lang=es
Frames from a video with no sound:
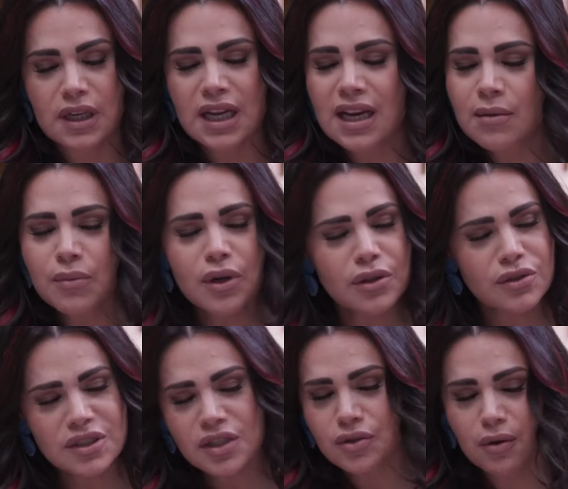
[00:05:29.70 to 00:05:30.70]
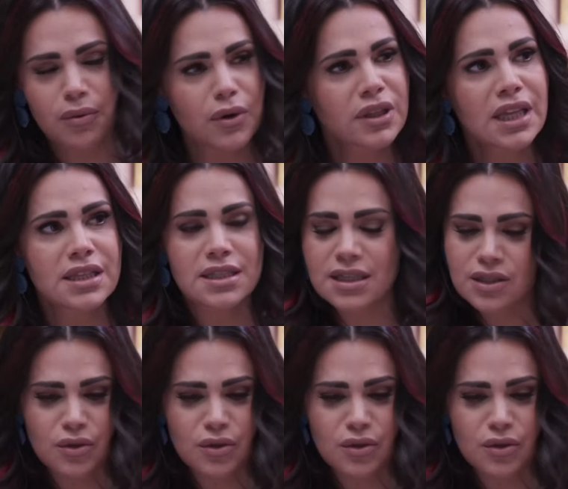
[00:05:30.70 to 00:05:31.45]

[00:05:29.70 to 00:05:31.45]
El amor no se soborna ni se